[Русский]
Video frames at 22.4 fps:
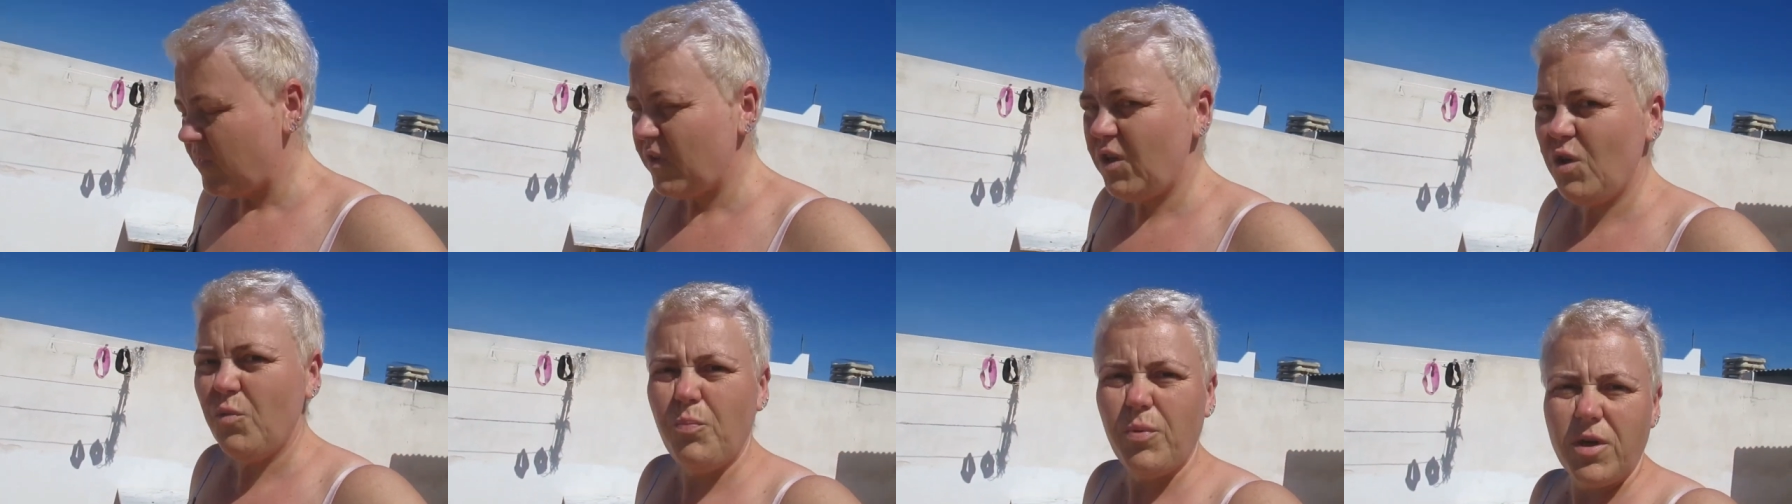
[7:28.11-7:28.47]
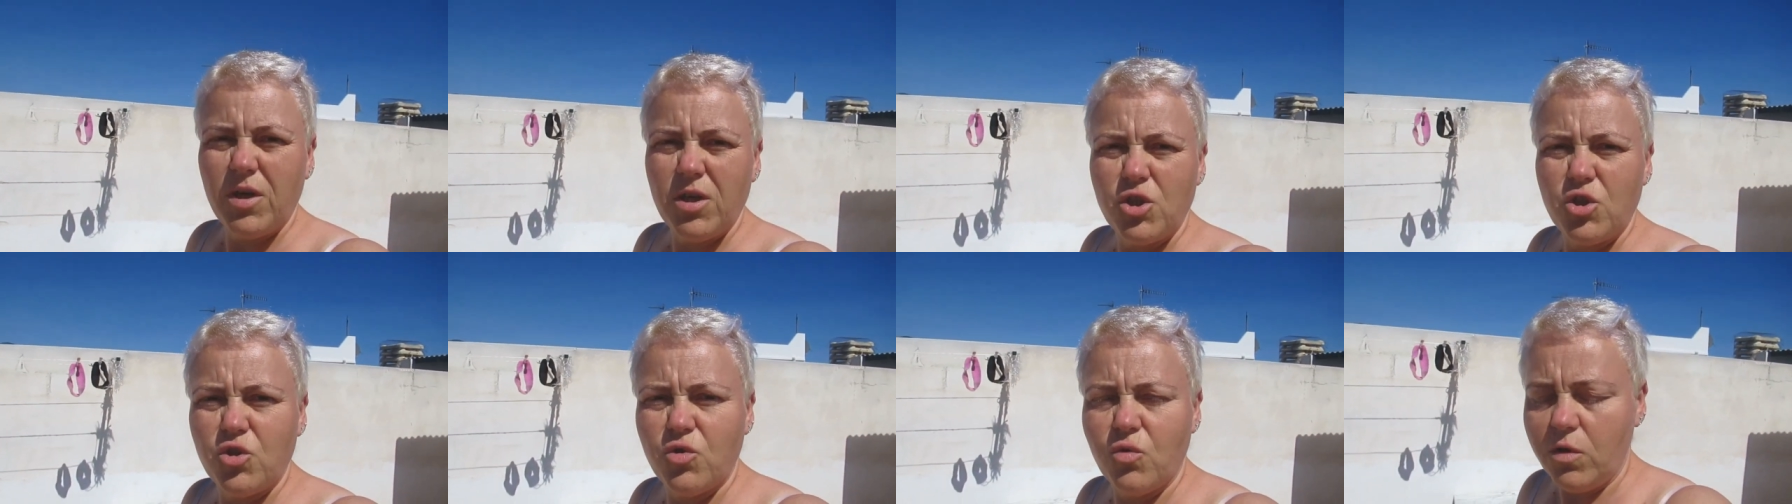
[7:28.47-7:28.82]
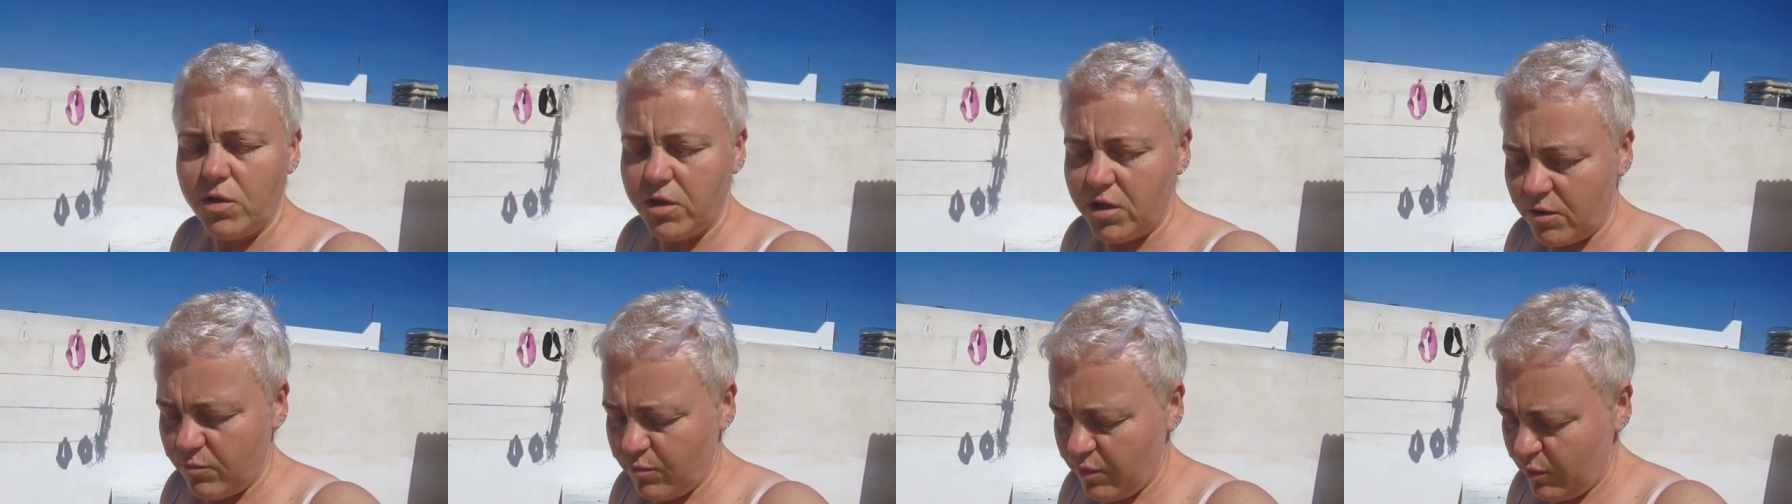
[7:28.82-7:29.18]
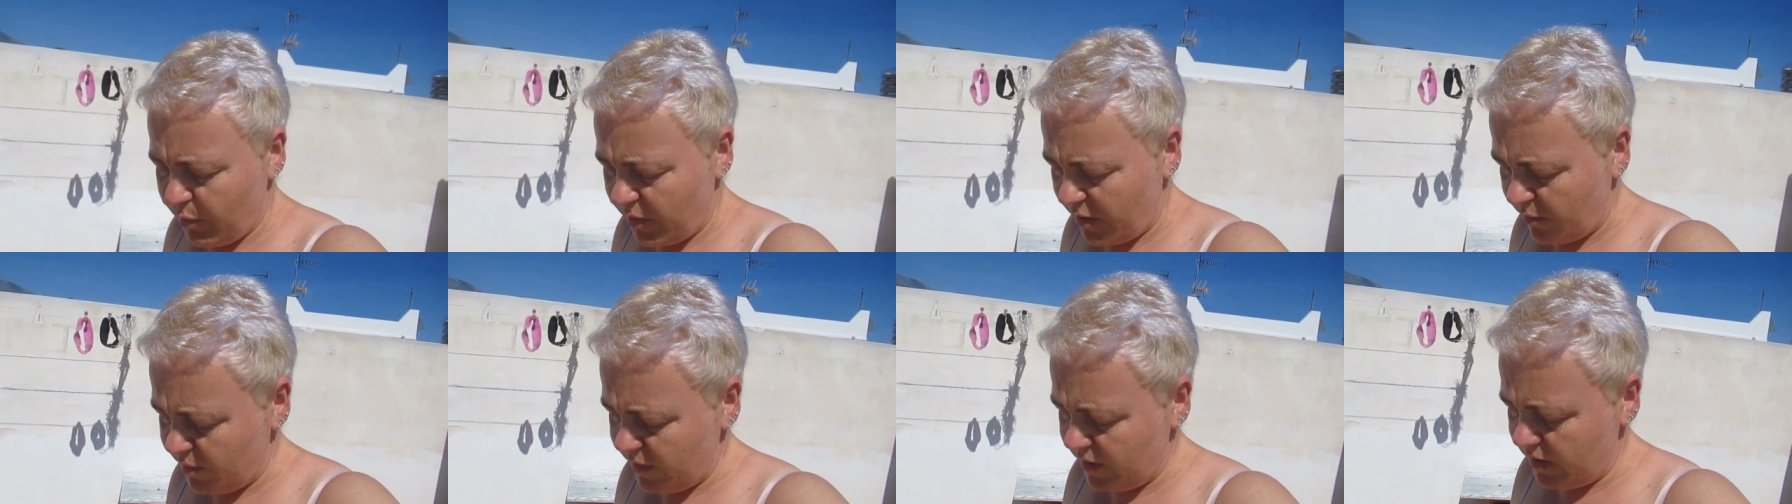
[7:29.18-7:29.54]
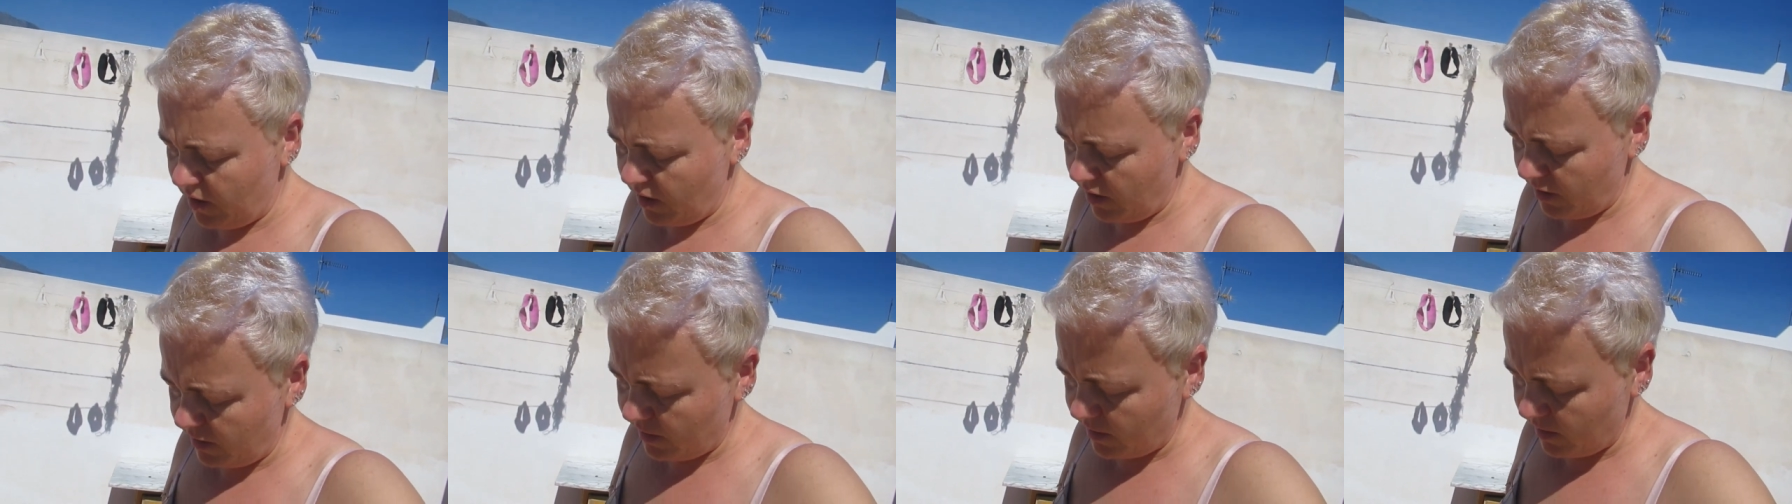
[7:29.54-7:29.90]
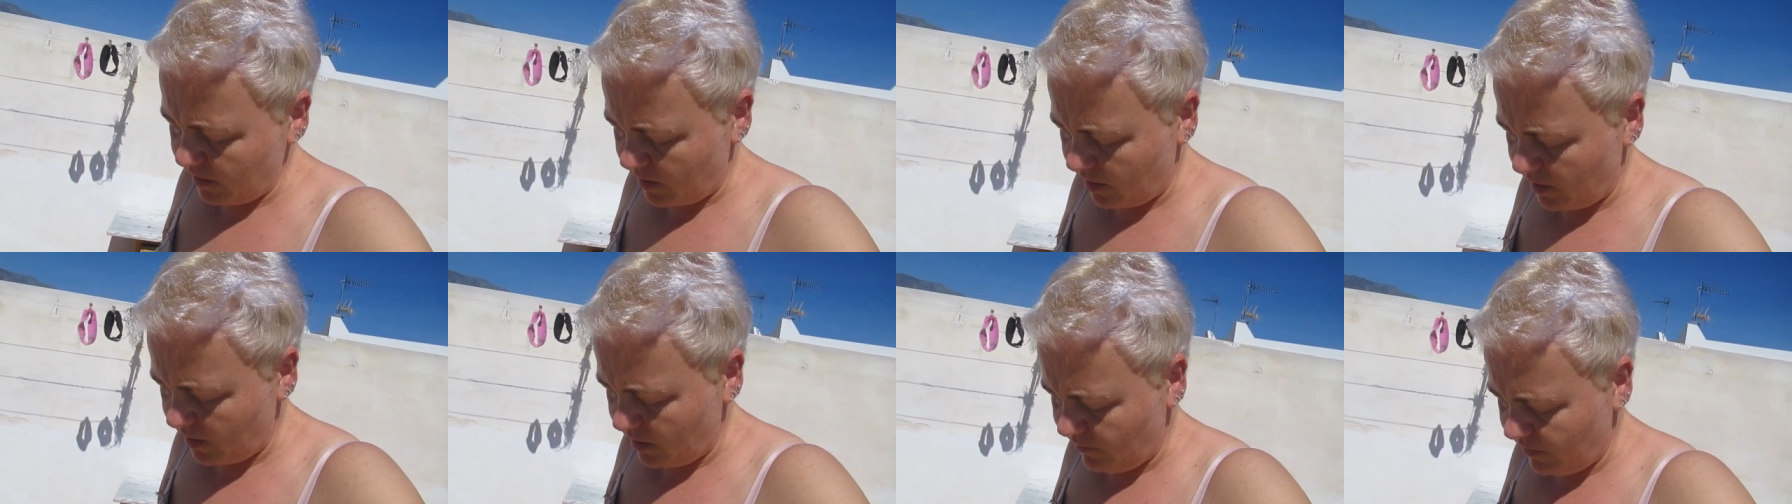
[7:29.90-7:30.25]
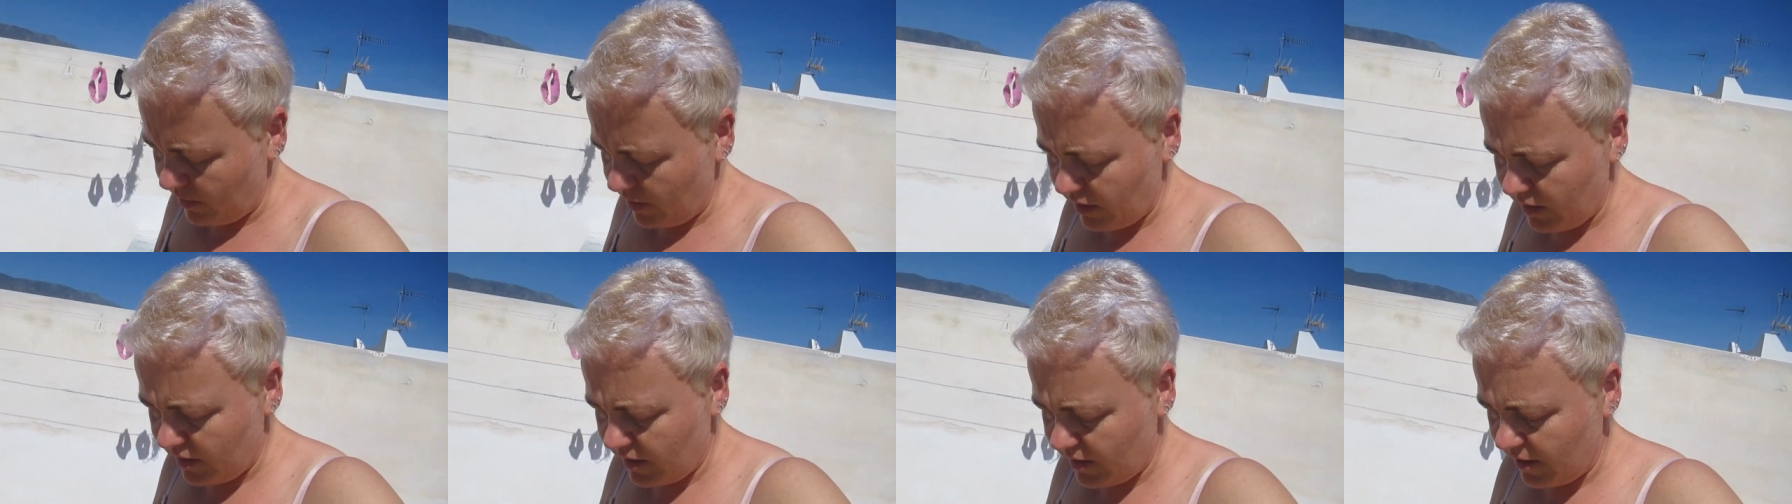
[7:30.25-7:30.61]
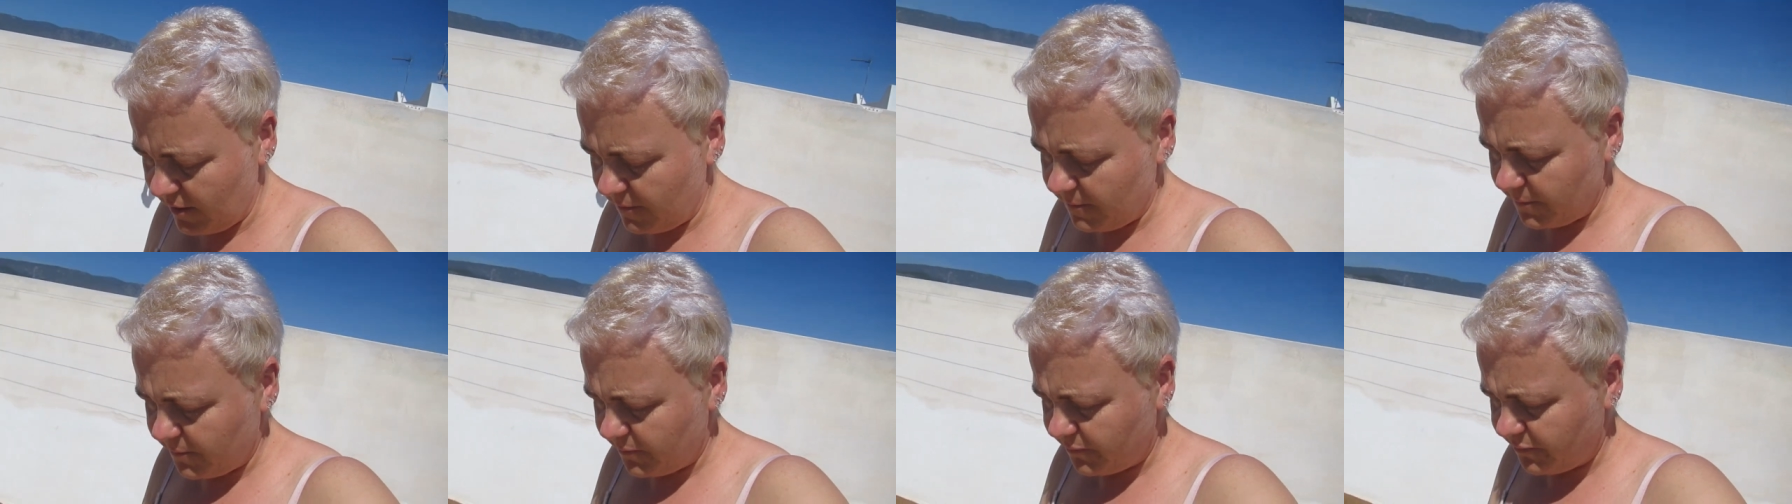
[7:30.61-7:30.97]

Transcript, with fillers: И прошелся бы, пробзделся, как говорится.